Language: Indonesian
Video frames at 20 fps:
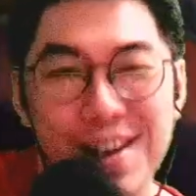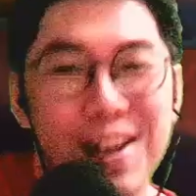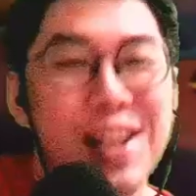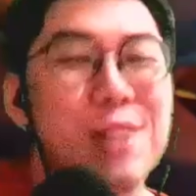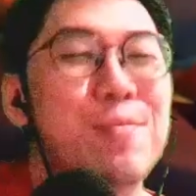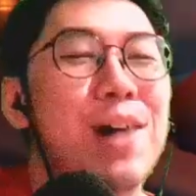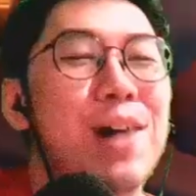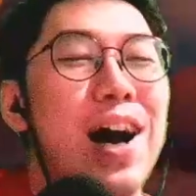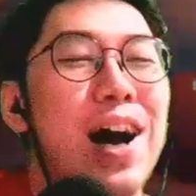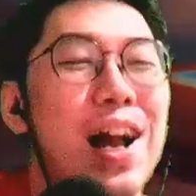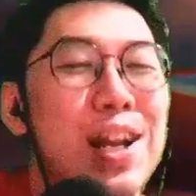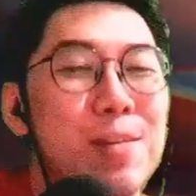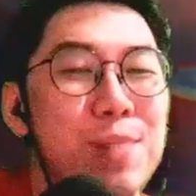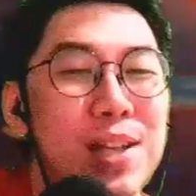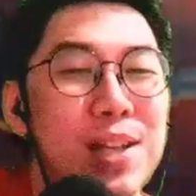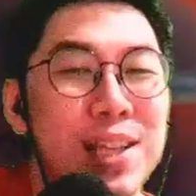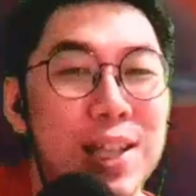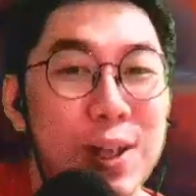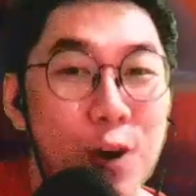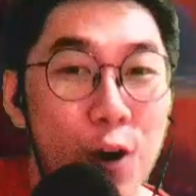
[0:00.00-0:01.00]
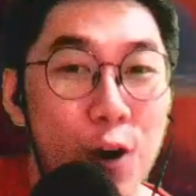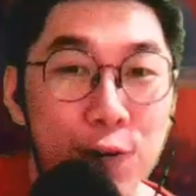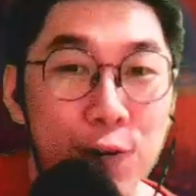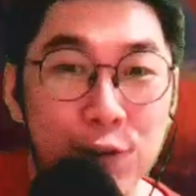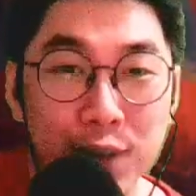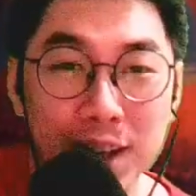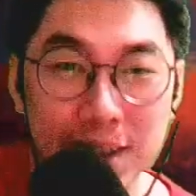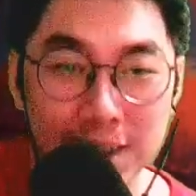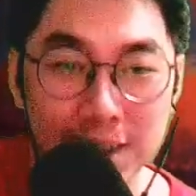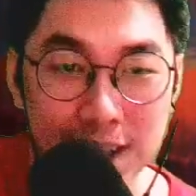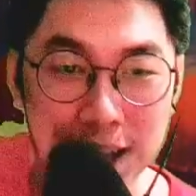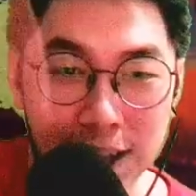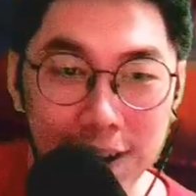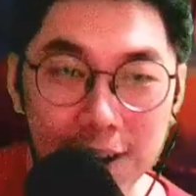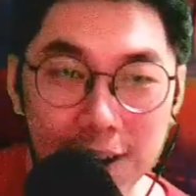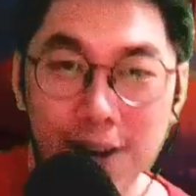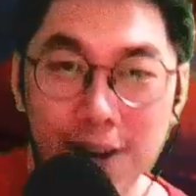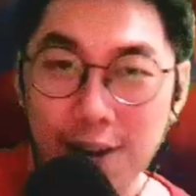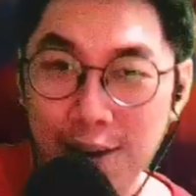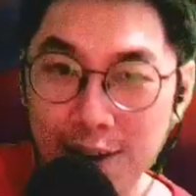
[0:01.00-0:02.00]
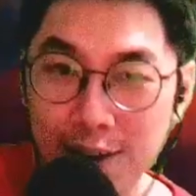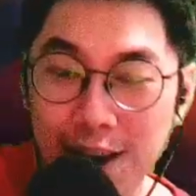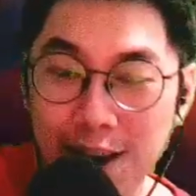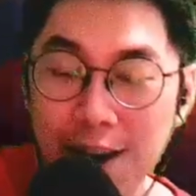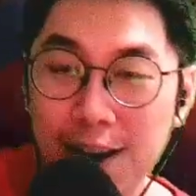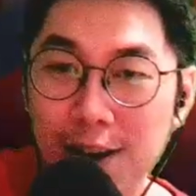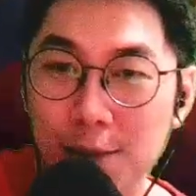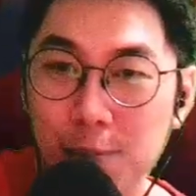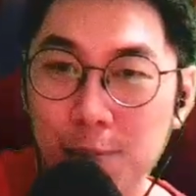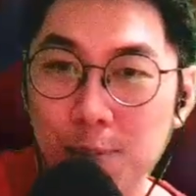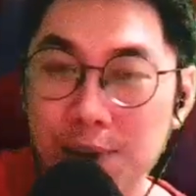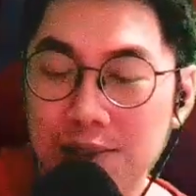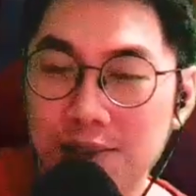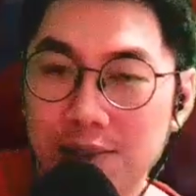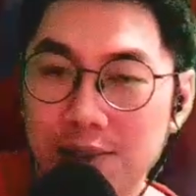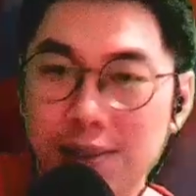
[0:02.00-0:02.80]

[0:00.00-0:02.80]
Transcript: lima kali piti off rate nya L plus,